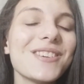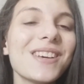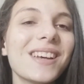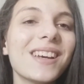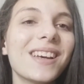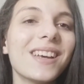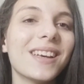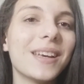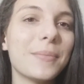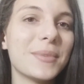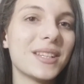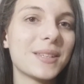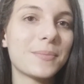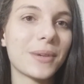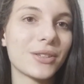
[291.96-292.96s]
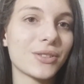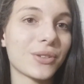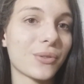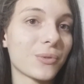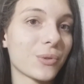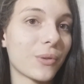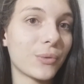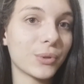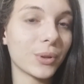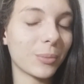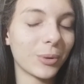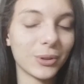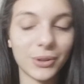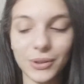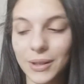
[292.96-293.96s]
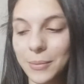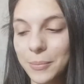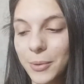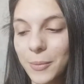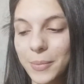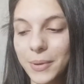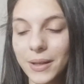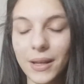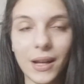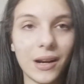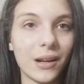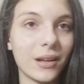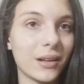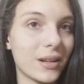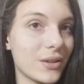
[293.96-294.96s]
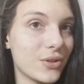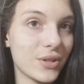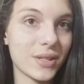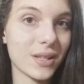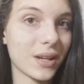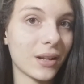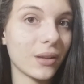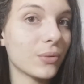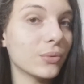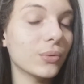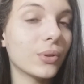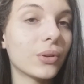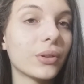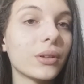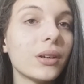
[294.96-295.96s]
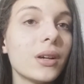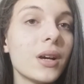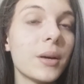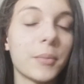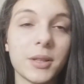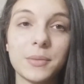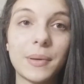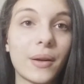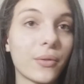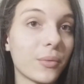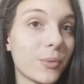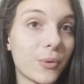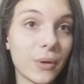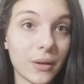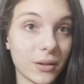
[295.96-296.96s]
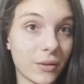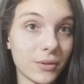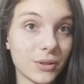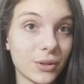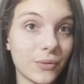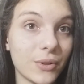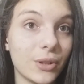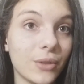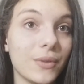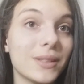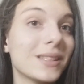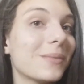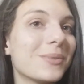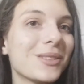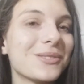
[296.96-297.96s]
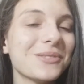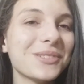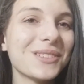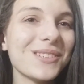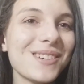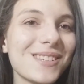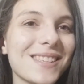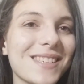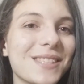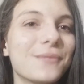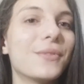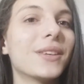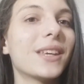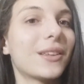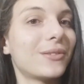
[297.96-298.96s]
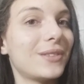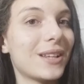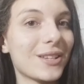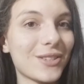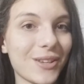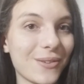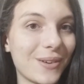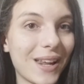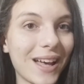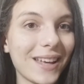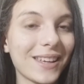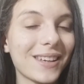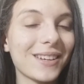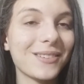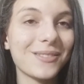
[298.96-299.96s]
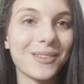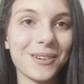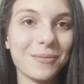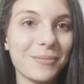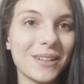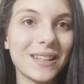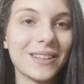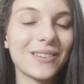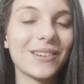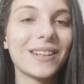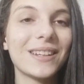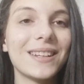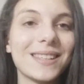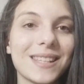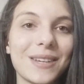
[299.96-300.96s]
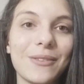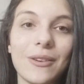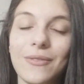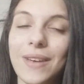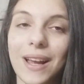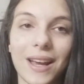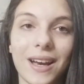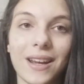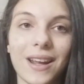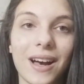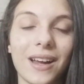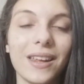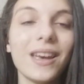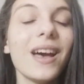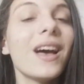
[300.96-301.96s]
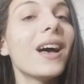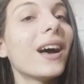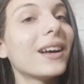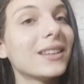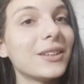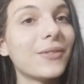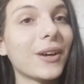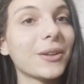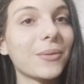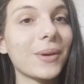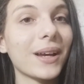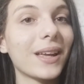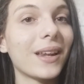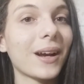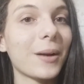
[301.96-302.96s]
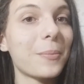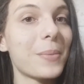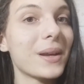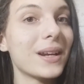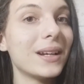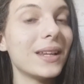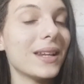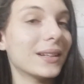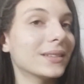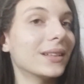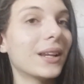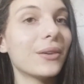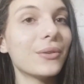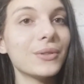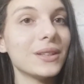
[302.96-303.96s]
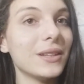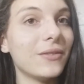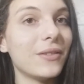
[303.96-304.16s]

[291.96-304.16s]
e mi dispiace se non ho avuto molto tempo per registrare tutto ma spero comunque che questo video vi sia piaciuto se sì vi chiedo di lasciare un like, un commento e di iscrivervi al canale attivando anche la campanellina delle notifiche